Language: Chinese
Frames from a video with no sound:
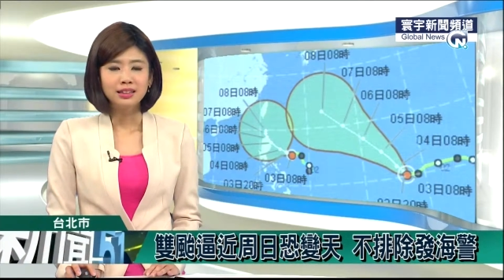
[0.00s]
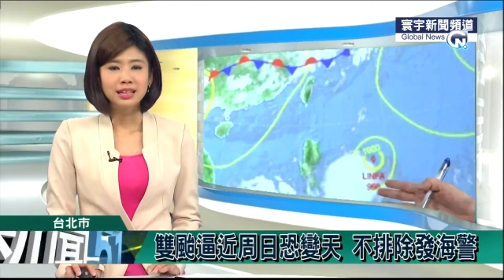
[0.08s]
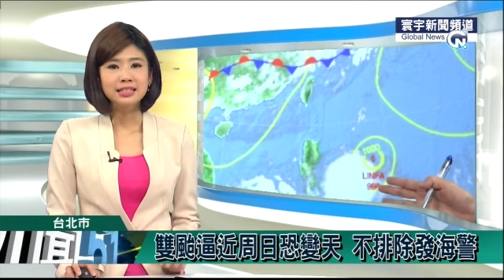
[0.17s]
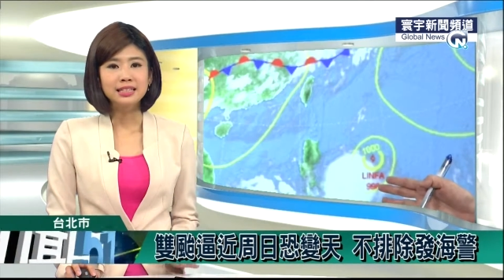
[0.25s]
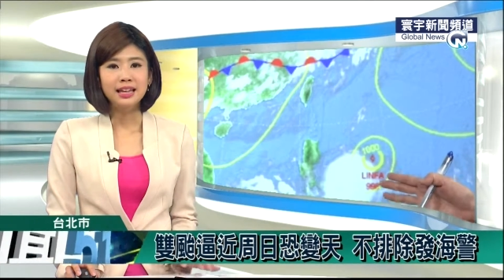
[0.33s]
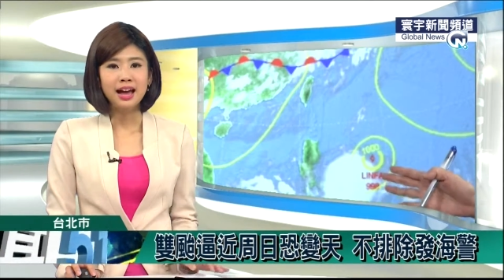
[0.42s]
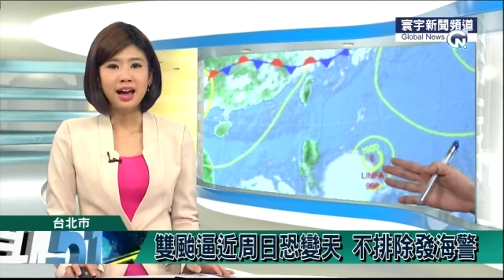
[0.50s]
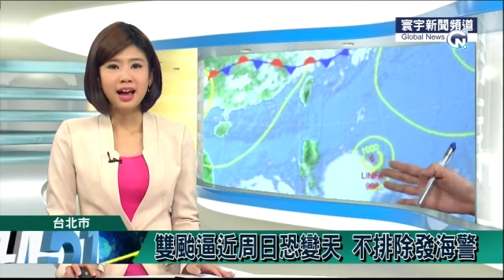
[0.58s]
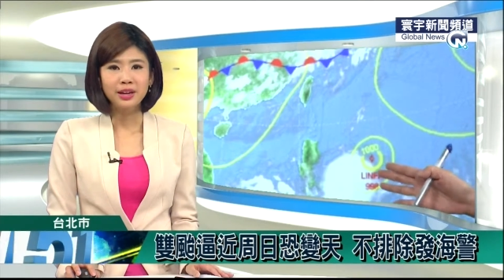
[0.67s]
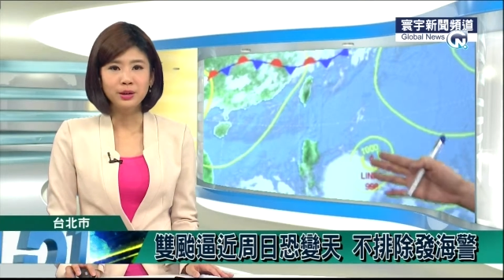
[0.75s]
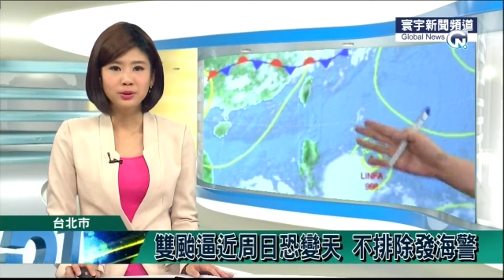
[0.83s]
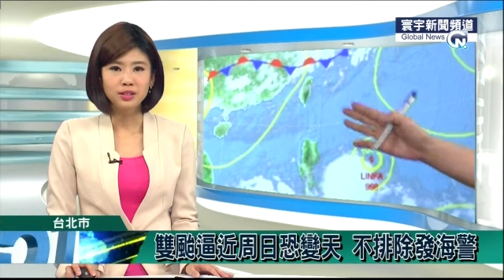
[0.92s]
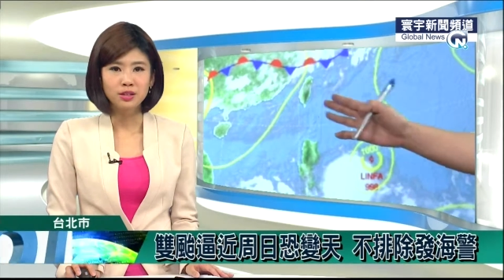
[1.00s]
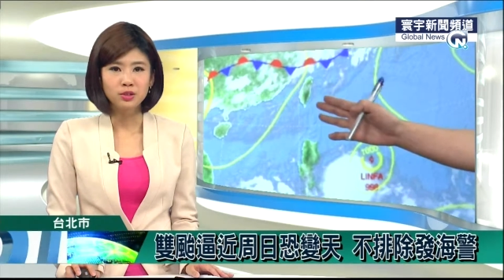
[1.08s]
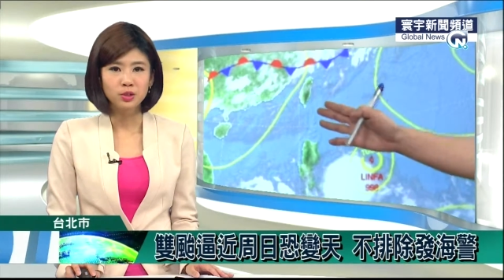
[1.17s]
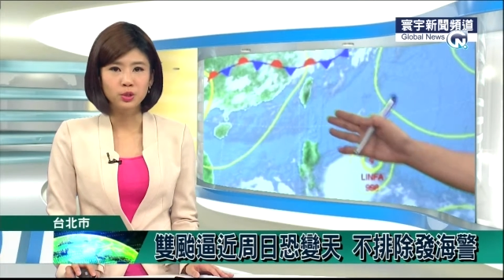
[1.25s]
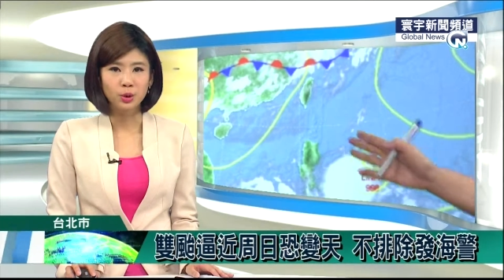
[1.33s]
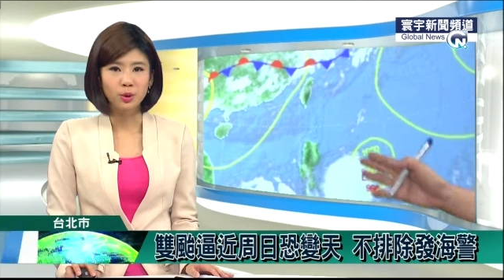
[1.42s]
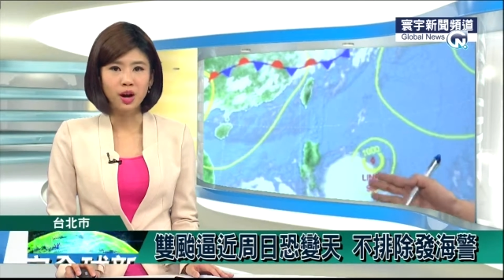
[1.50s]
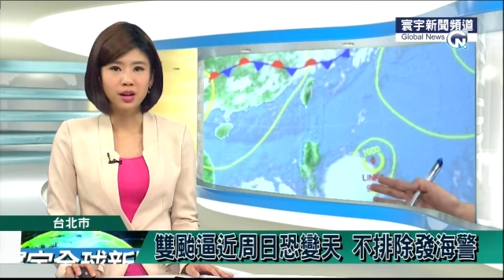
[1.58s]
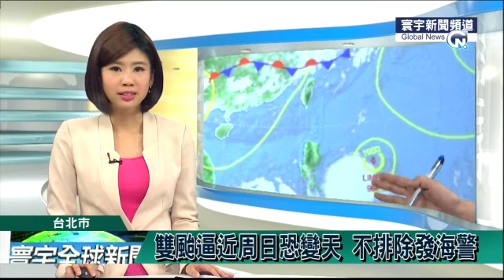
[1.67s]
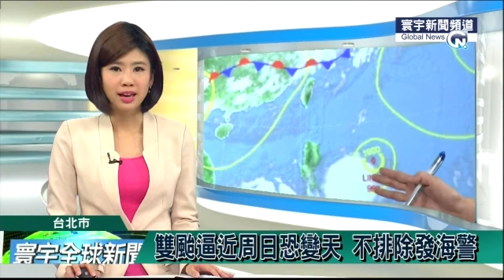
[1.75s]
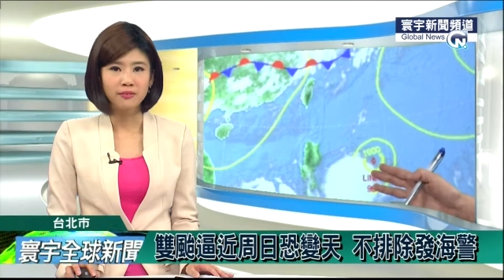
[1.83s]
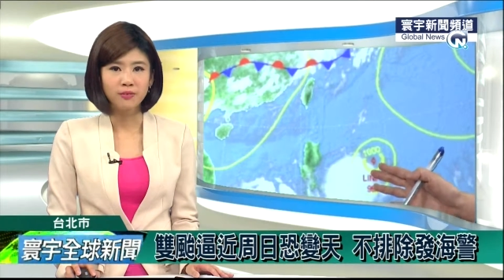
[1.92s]
那其他还有像是九
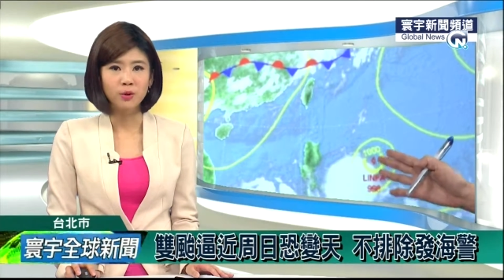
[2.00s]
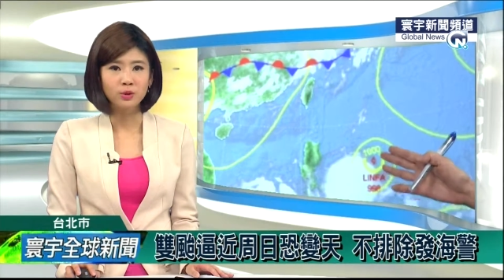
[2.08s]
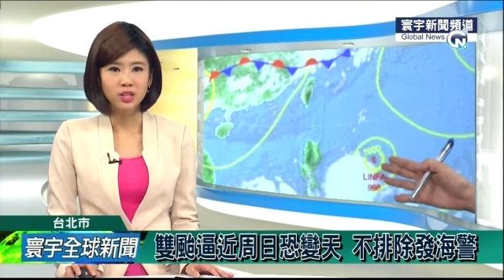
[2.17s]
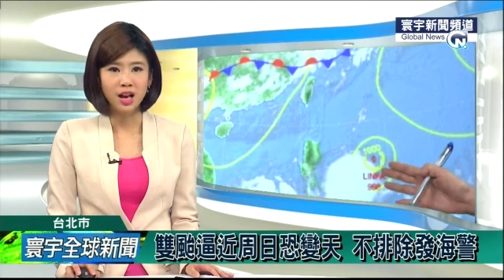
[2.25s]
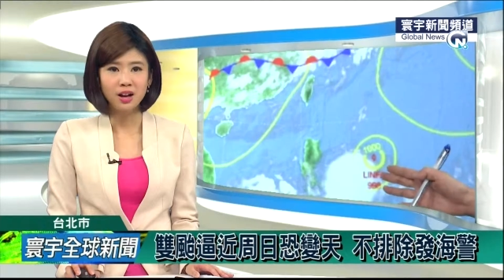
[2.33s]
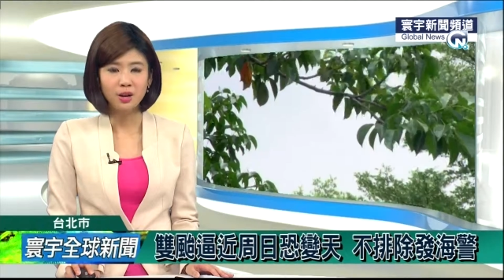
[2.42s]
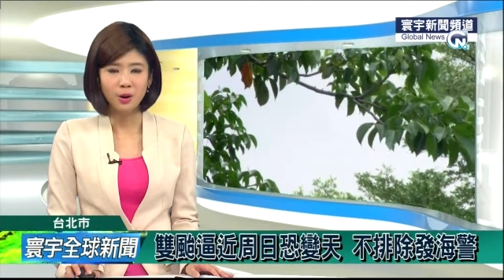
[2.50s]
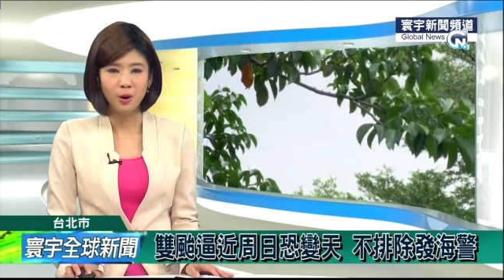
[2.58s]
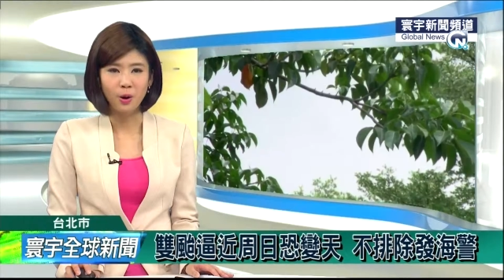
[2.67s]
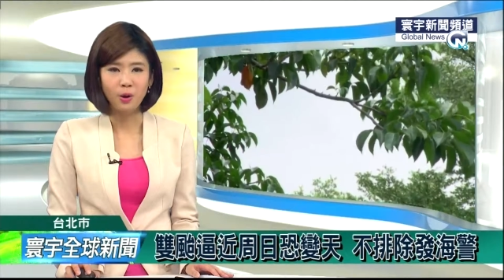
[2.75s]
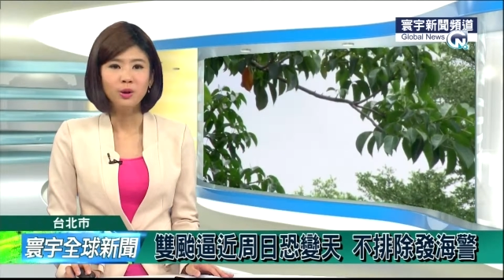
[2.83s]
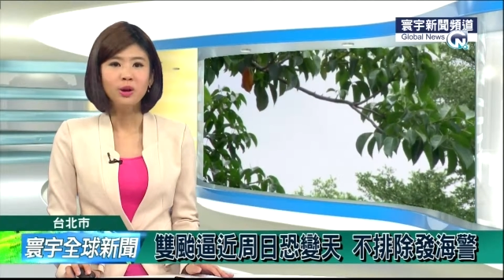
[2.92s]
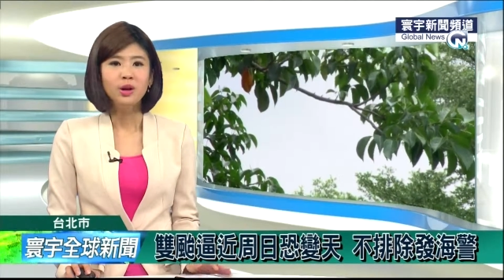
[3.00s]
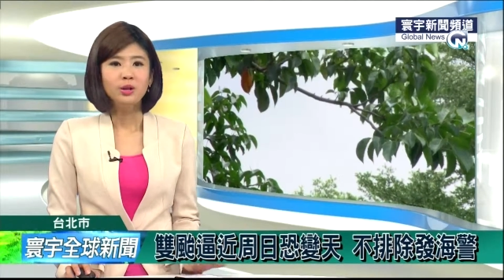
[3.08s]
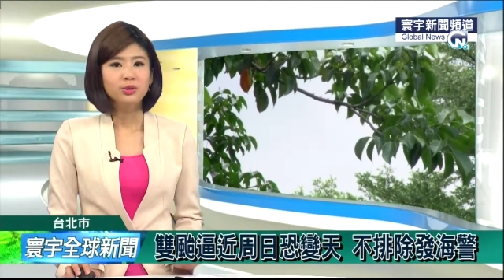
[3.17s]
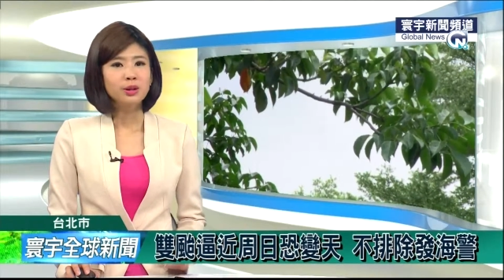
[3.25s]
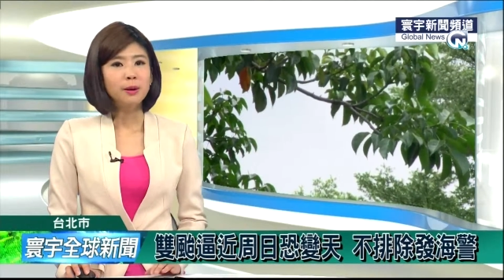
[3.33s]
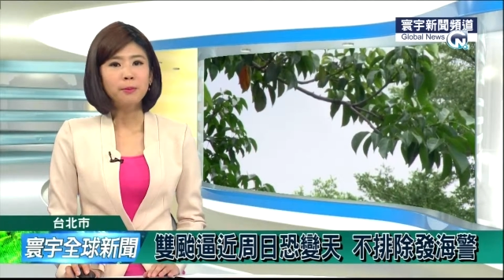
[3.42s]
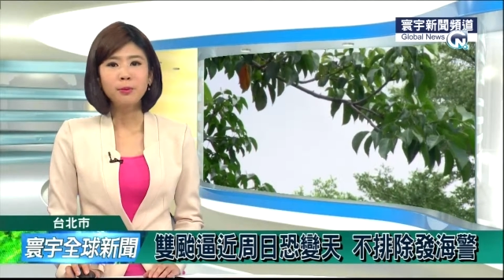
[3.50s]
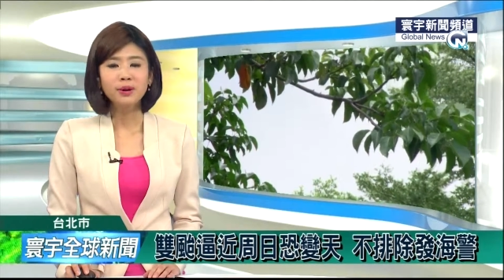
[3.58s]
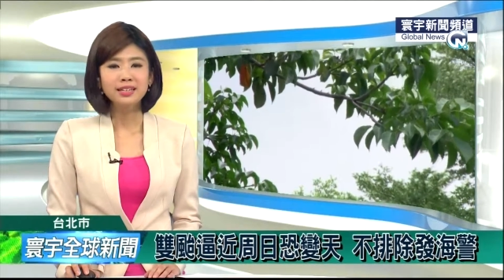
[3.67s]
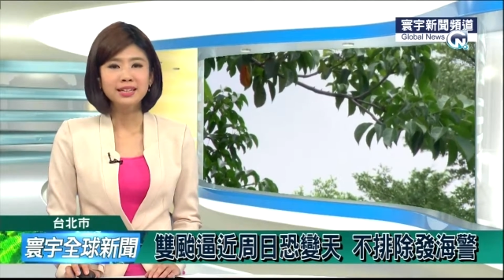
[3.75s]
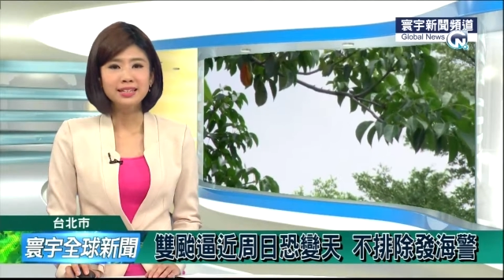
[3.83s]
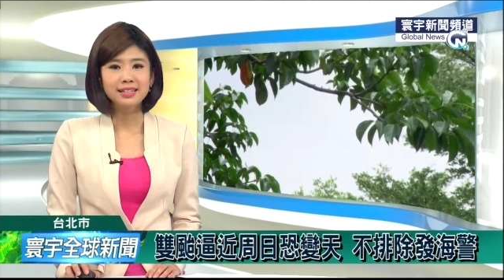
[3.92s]
号台风昌红，虽然不
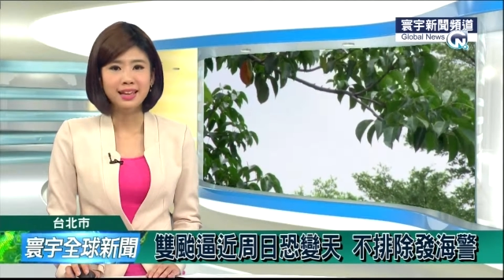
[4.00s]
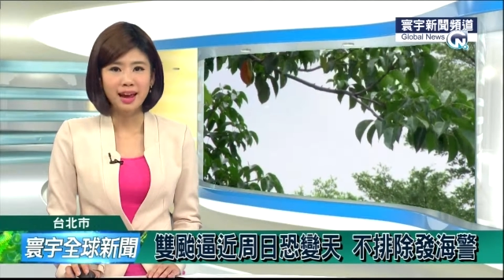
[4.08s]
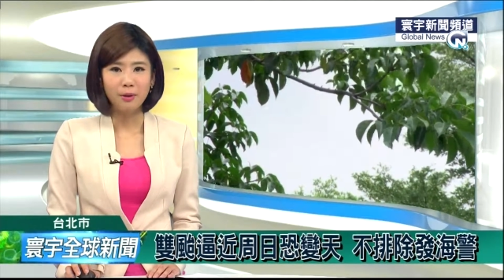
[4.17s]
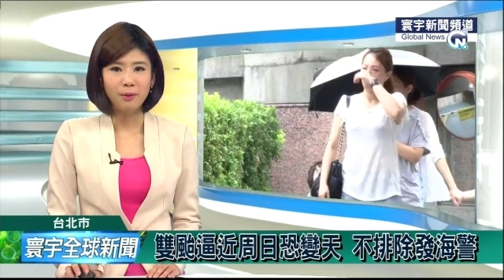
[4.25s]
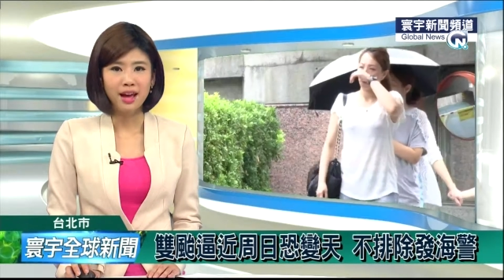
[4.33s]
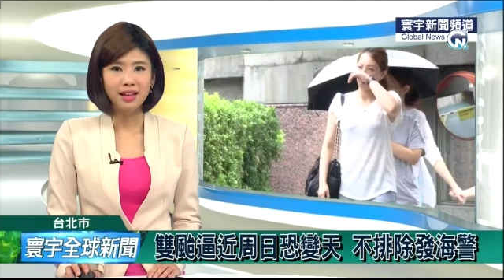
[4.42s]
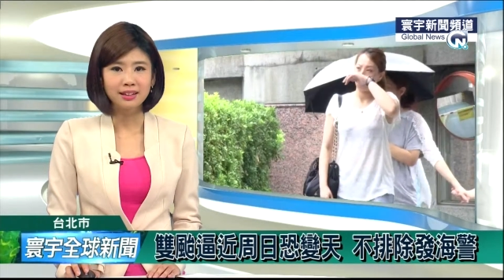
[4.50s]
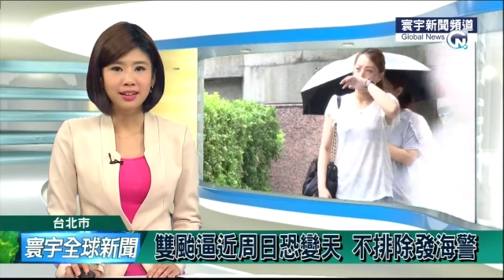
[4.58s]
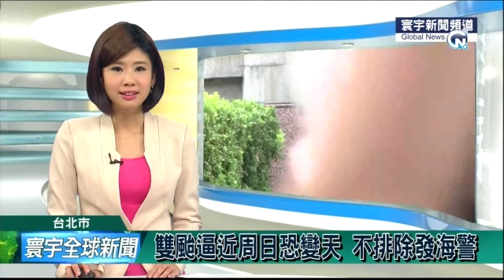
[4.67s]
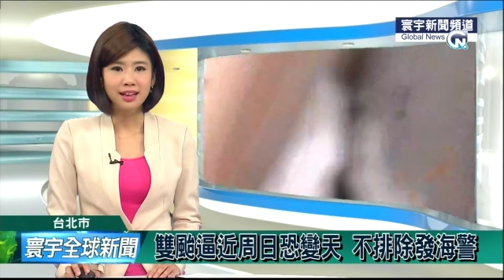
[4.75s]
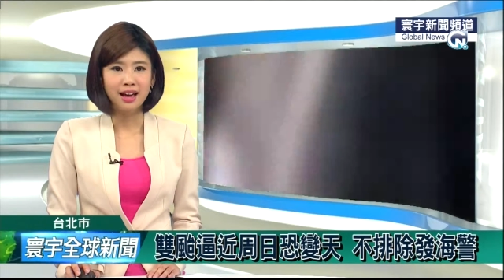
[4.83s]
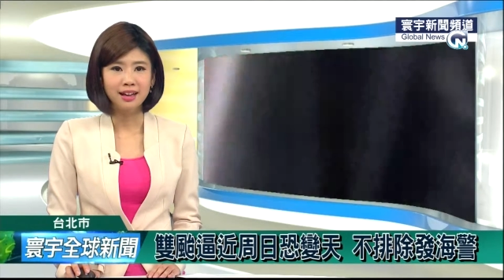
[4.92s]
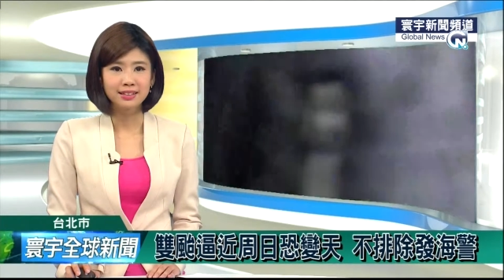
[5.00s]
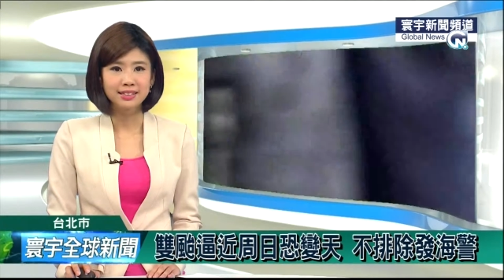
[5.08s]
会接近台湾，但它